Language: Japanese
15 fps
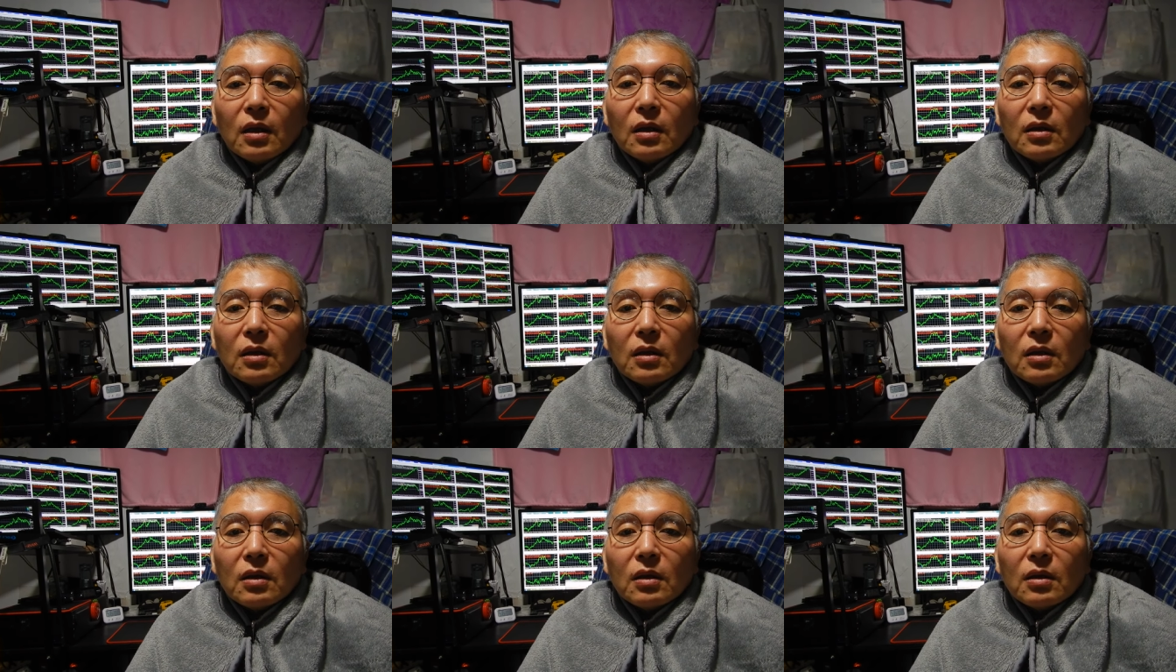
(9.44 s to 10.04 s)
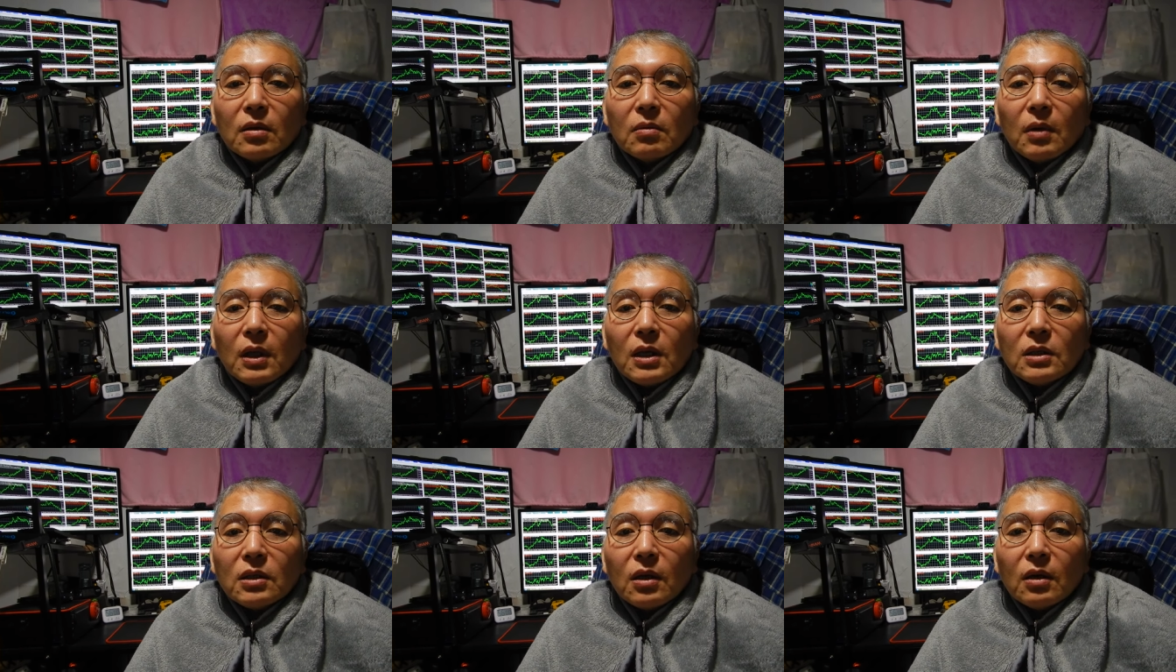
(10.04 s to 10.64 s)
えー、
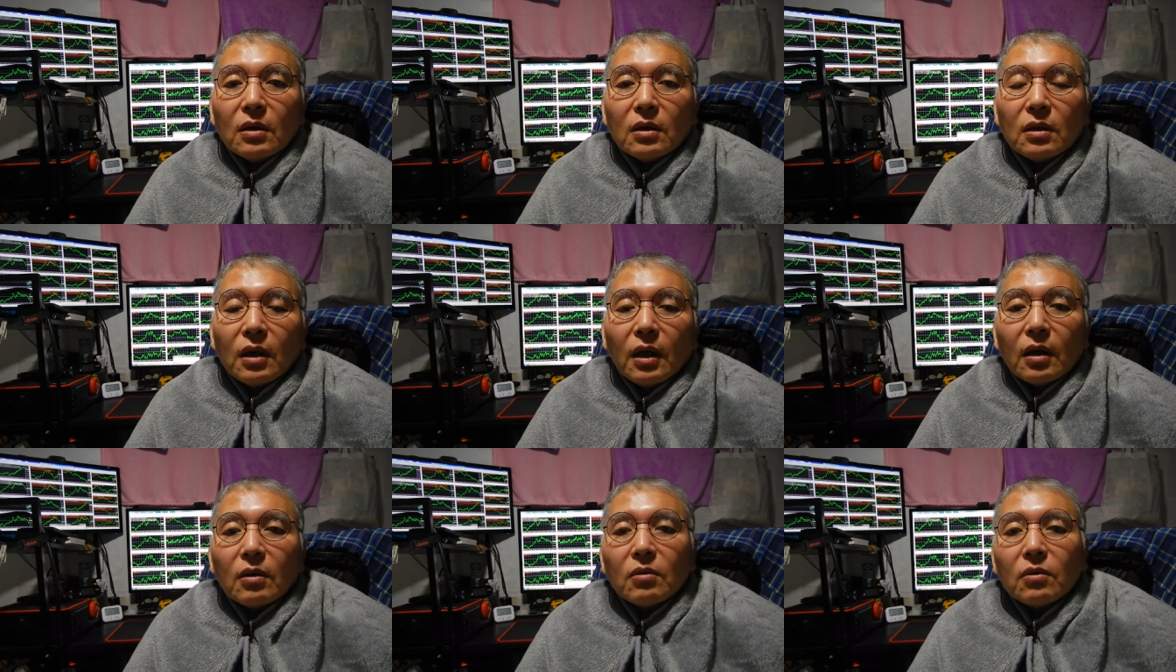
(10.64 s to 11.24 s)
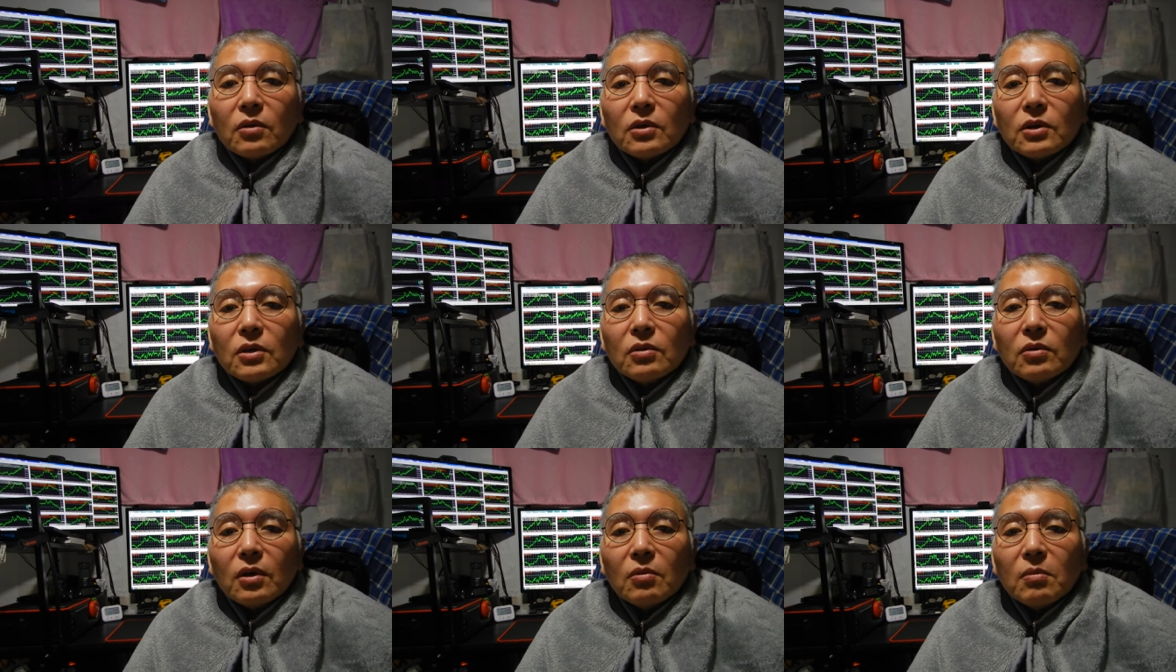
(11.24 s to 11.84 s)
私がね、この地
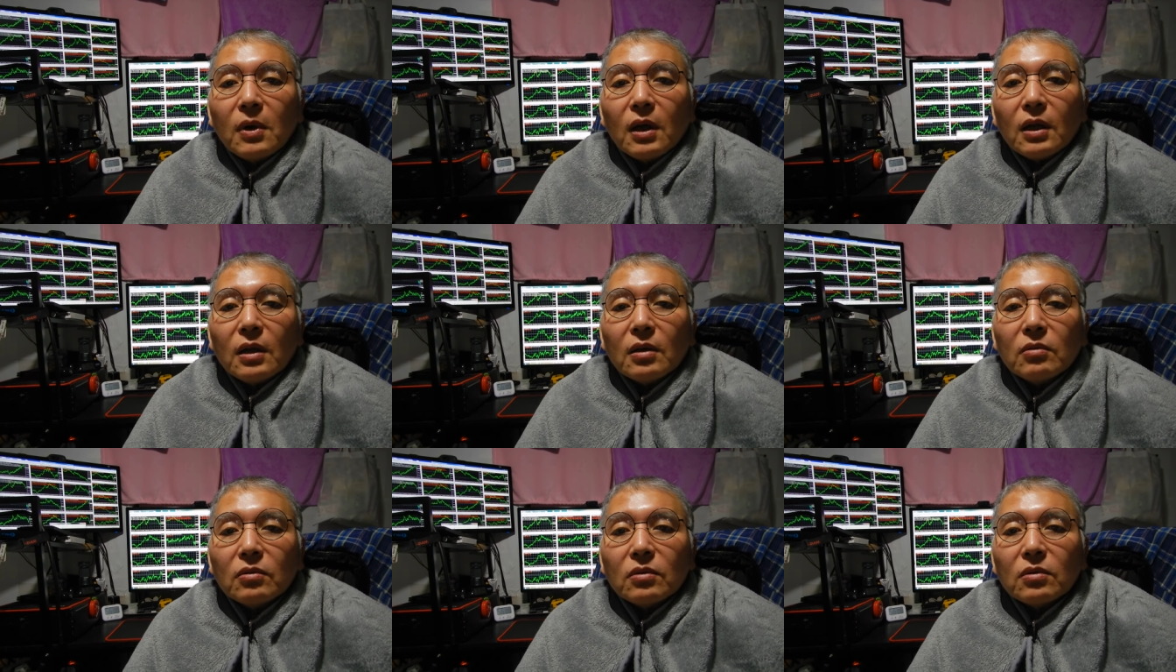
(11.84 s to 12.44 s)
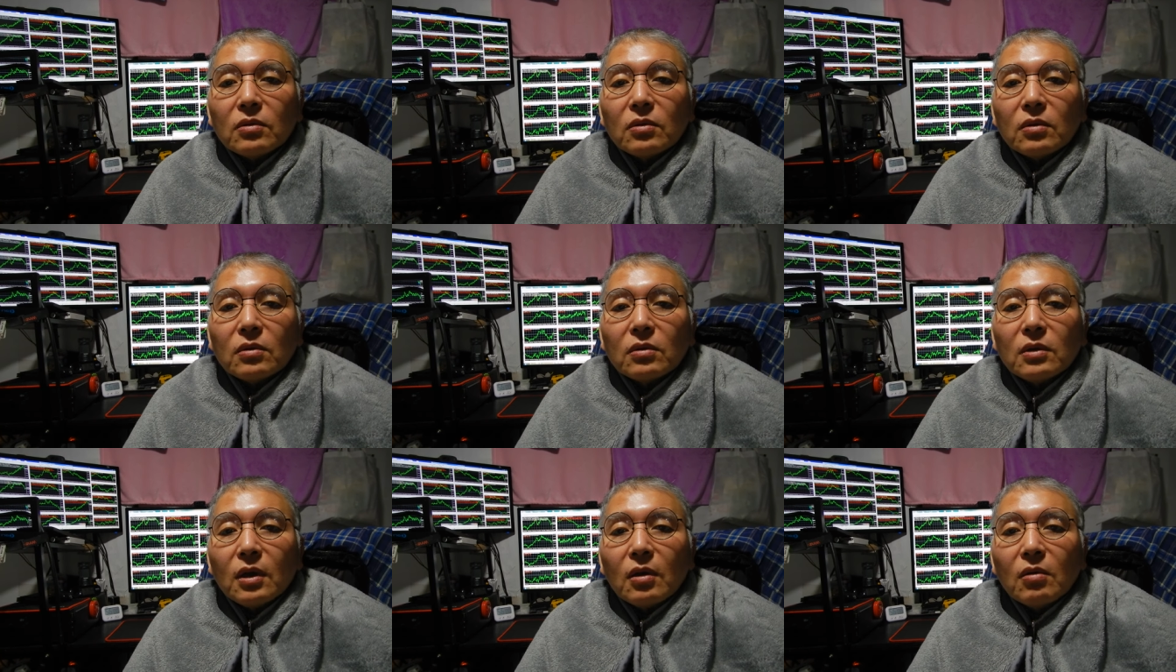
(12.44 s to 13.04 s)
球で生まれる、
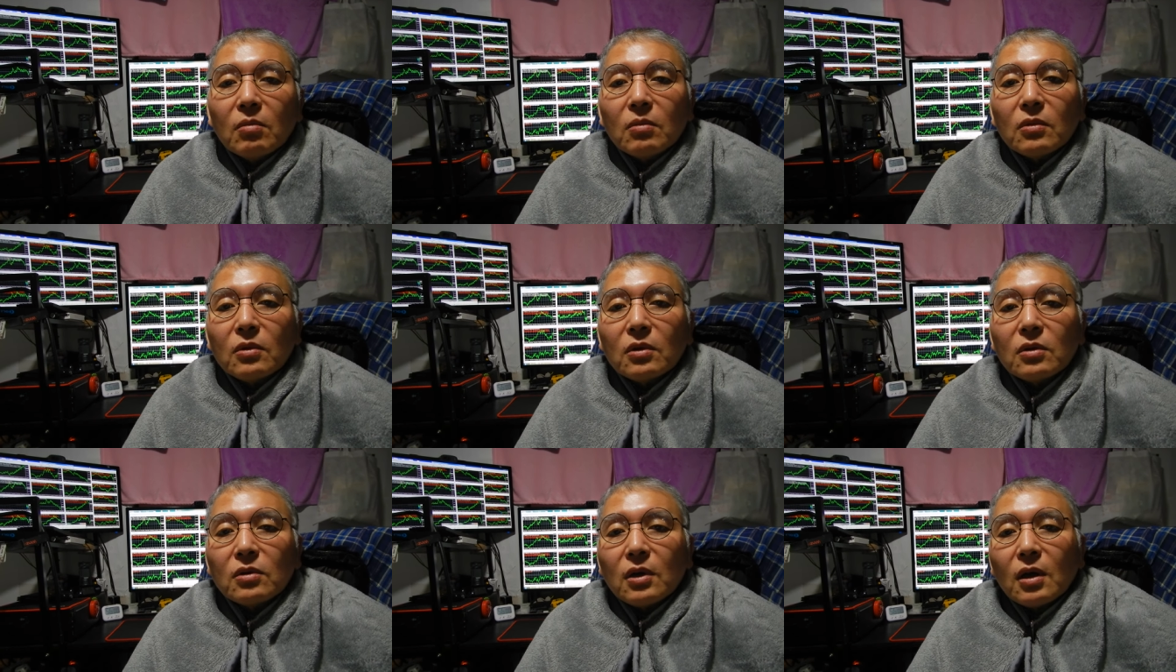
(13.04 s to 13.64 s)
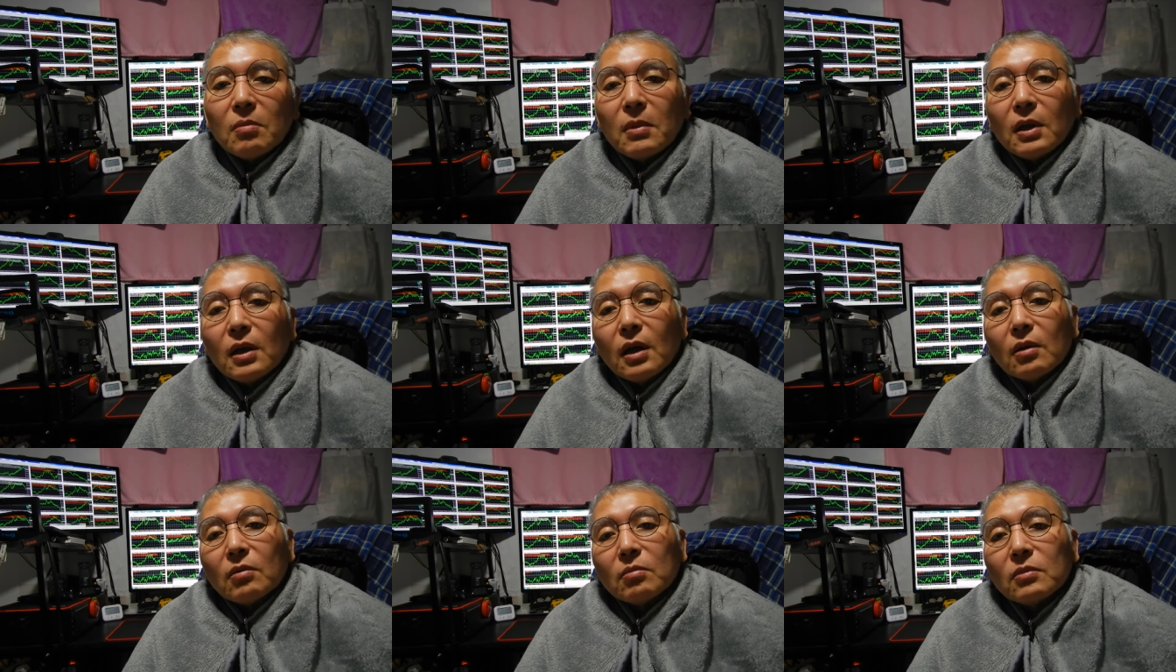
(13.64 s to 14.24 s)
ね、本物貴族が、ま、
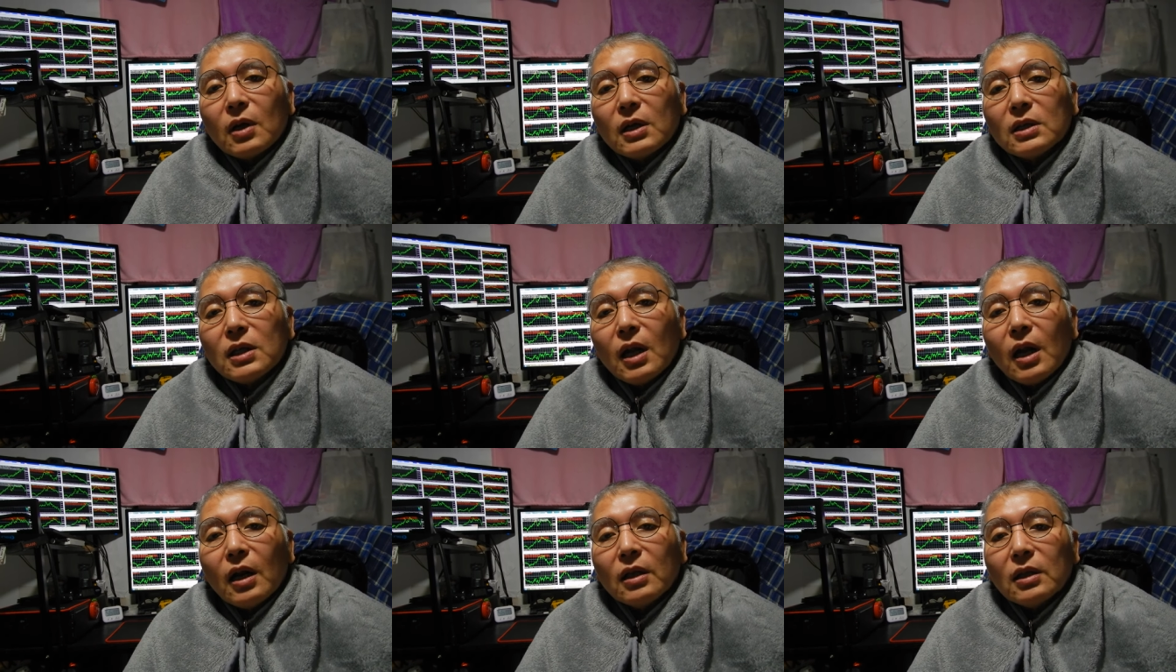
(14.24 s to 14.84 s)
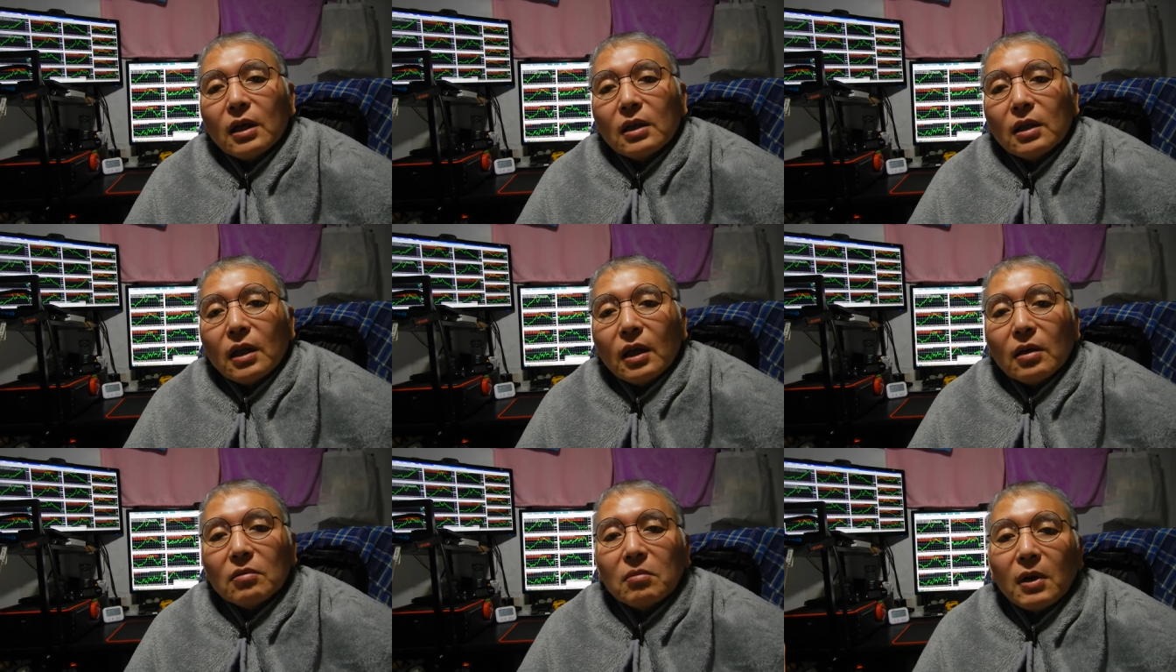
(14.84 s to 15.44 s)
あの昔やられたん
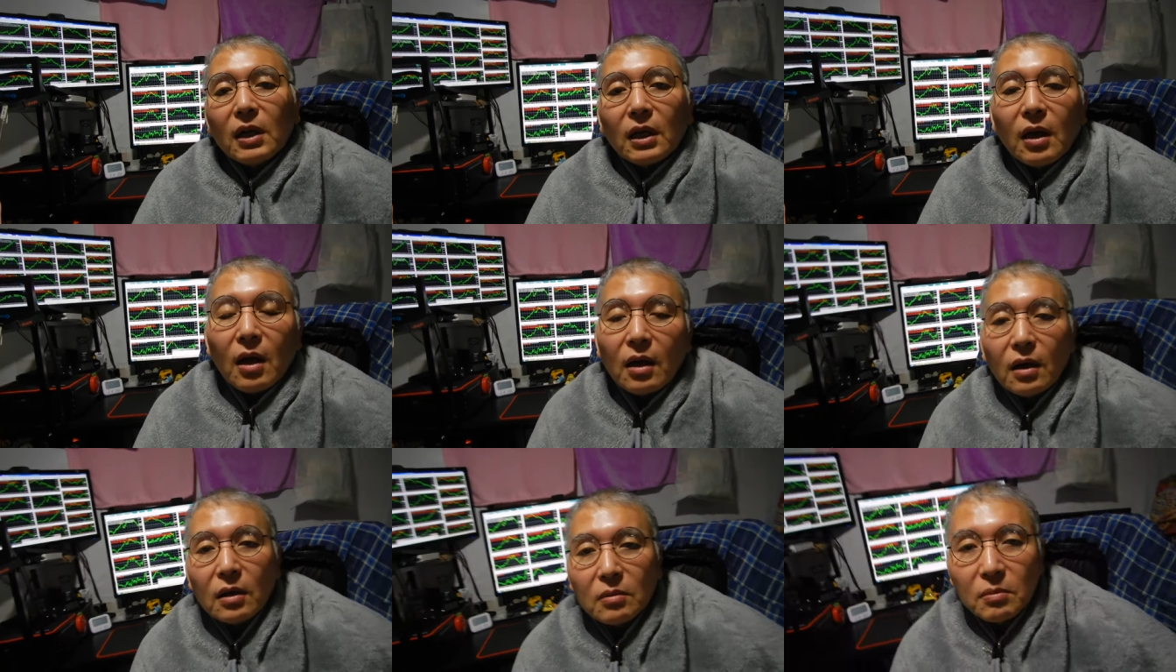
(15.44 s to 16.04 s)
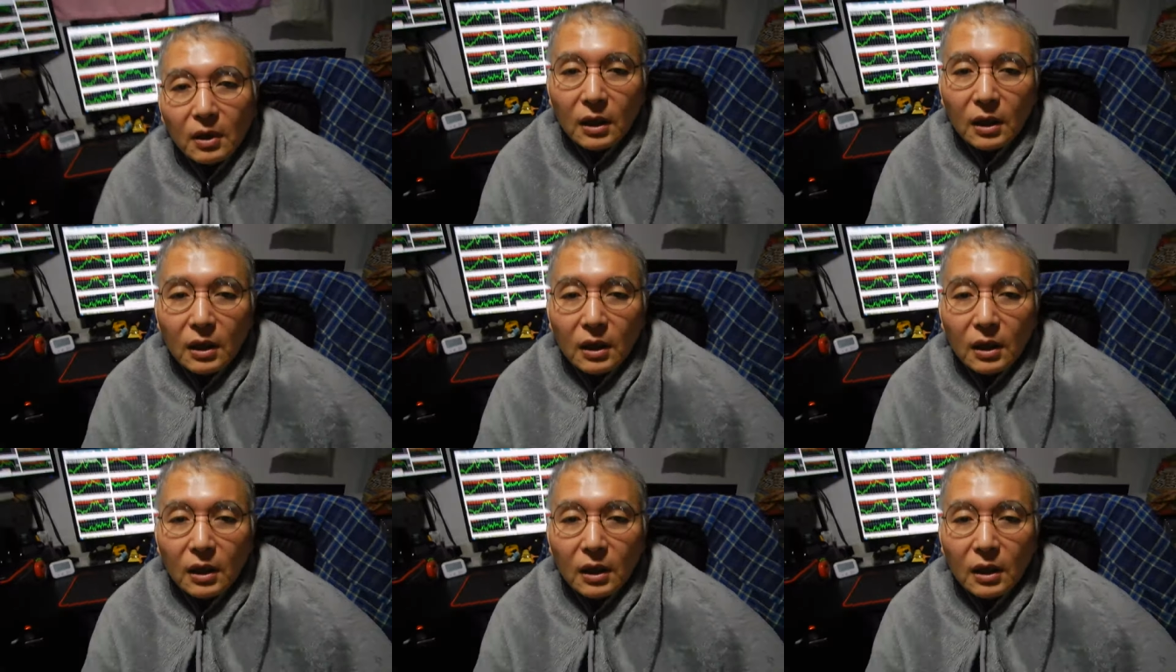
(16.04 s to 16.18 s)
で生まれか、